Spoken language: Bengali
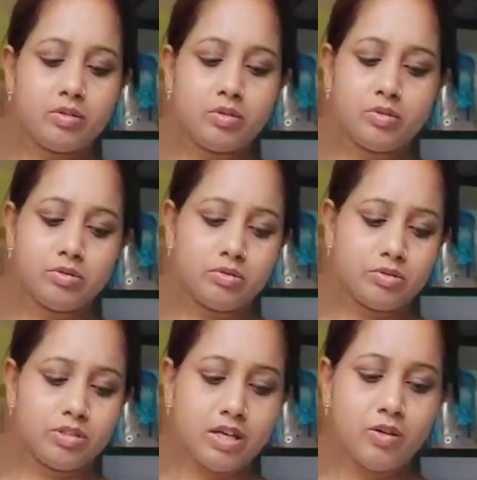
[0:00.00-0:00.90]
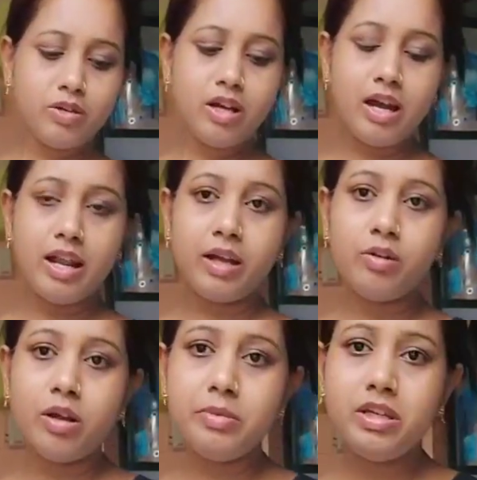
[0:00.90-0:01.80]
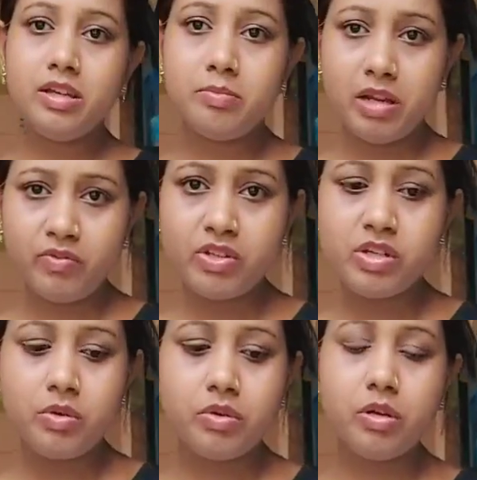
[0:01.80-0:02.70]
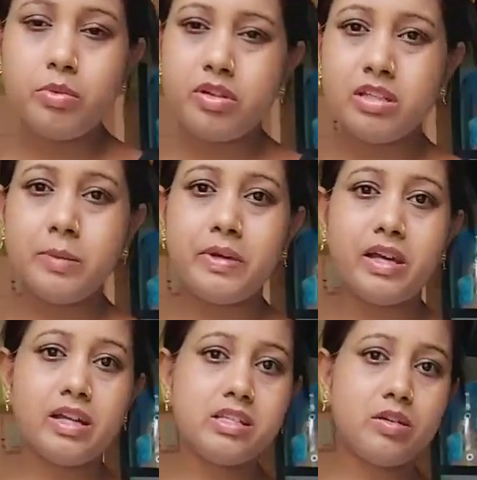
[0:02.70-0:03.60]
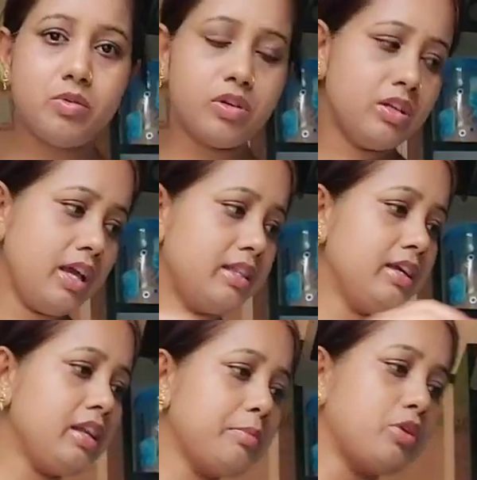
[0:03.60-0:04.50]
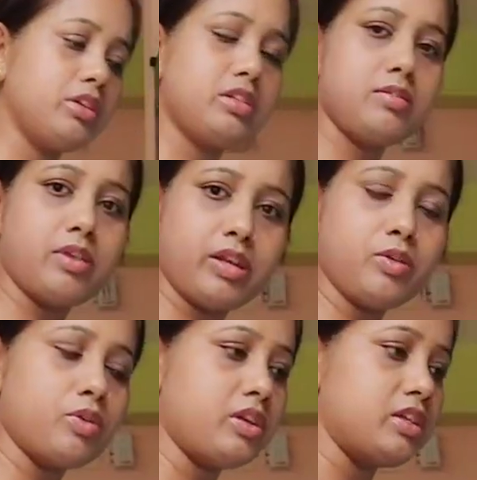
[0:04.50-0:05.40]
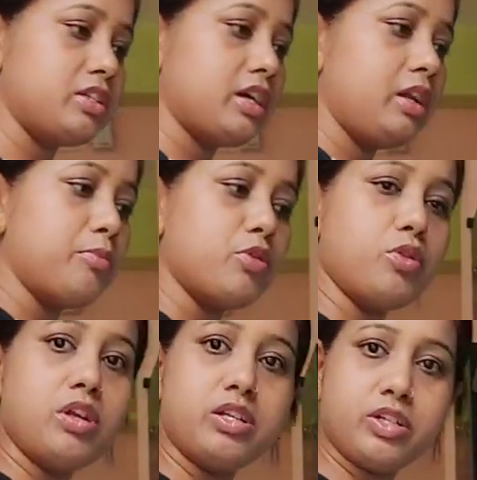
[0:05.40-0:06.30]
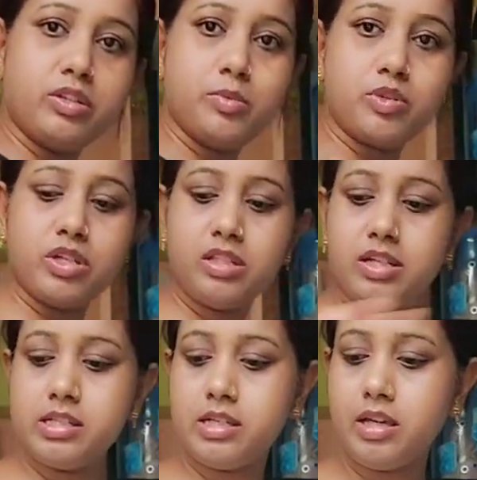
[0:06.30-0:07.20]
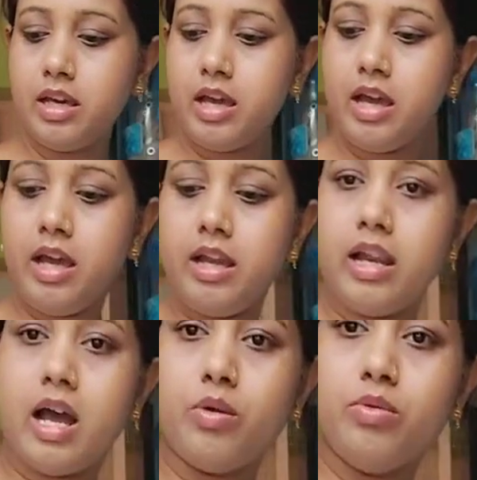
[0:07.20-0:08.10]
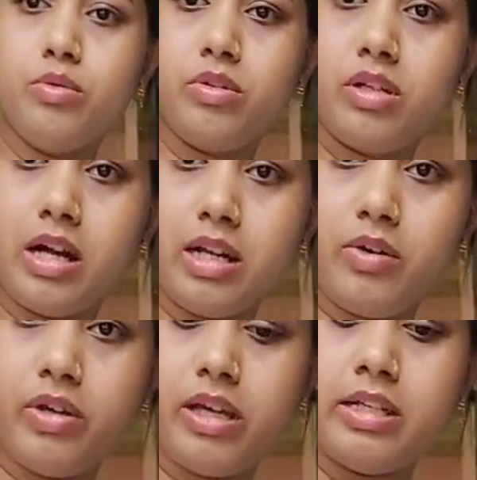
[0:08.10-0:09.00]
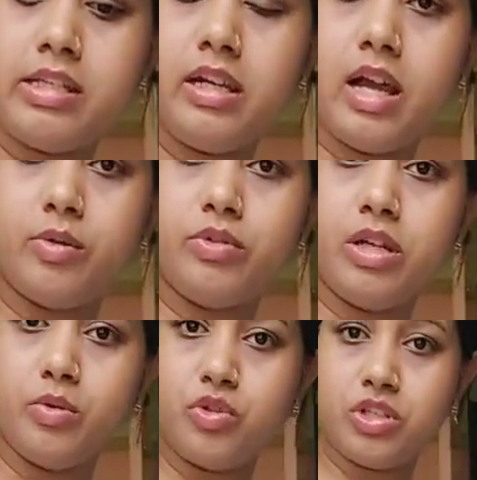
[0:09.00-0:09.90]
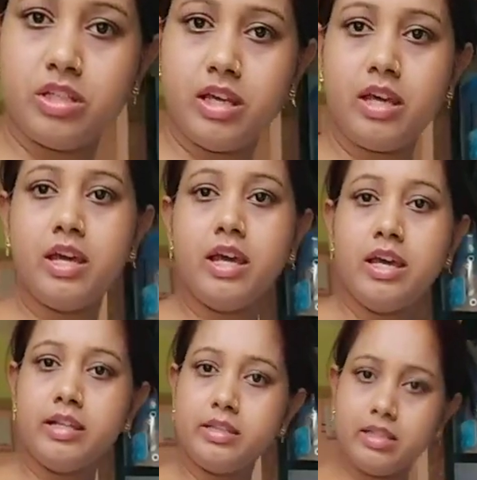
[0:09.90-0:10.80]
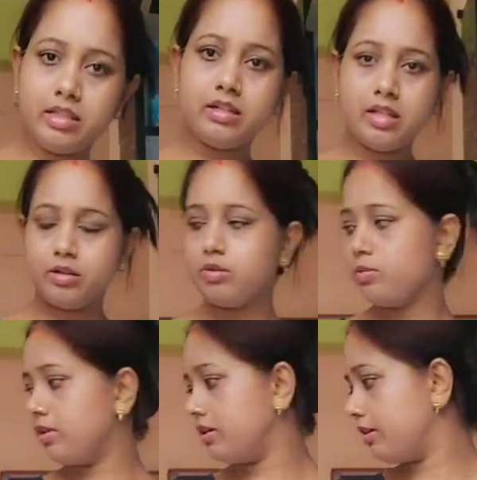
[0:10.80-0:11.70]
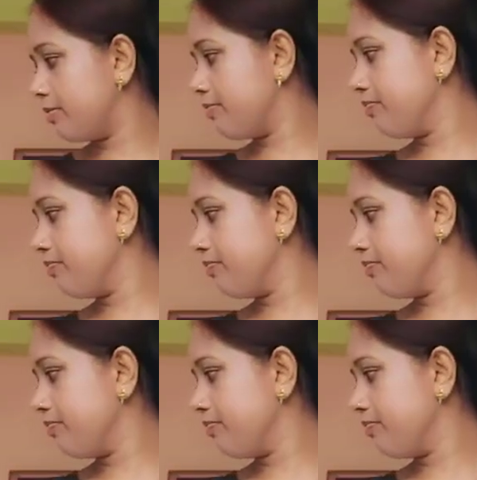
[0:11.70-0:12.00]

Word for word: তো যাই হোক আর এখন আমি ব্রেকফাস্টটা করে নেবো খিদে পেয়ে গেছে করে নিয়ে এদিকে না আমি অনেকটা রেডি করে নিয়েছি এখানে মটর ডাল সেদ্ধ বসিয়ে দিয়েছি লাউ কাটা হয়ে গেছে লাউ দিয়ে উচ্ছে দিয়ে তিতার ডাল করবো আর কি